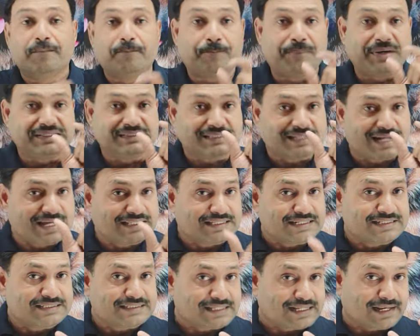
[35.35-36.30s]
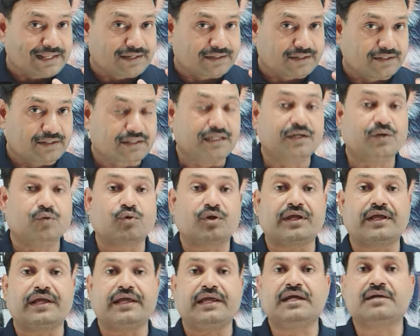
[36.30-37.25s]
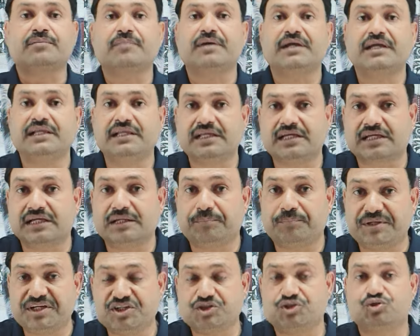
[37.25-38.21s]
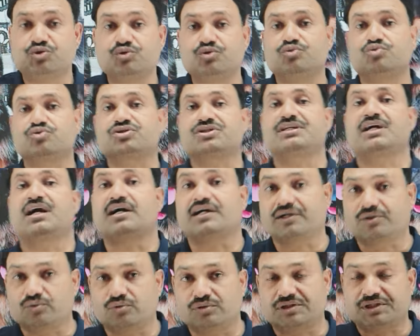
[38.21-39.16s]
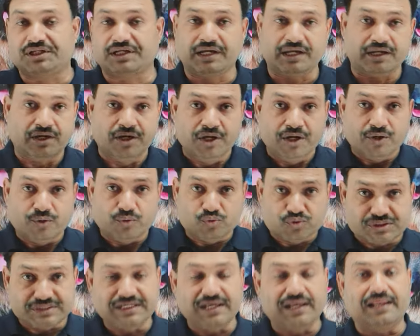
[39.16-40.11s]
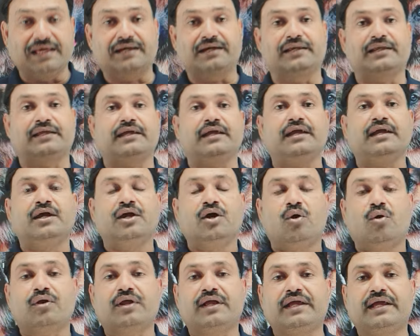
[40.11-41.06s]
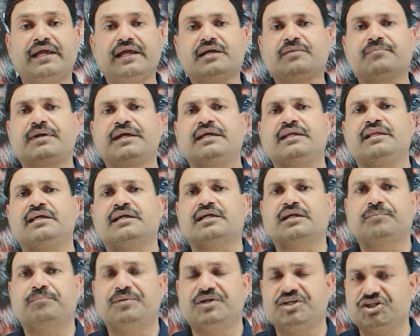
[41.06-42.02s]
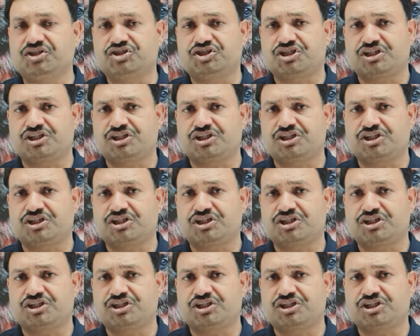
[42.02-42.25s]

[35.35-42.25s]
पंद्रह दिन से लेकर के और एक महीने के बीच जो ही उसकी आंखें खुलती है उससे लेकर के और एक महीने के बीच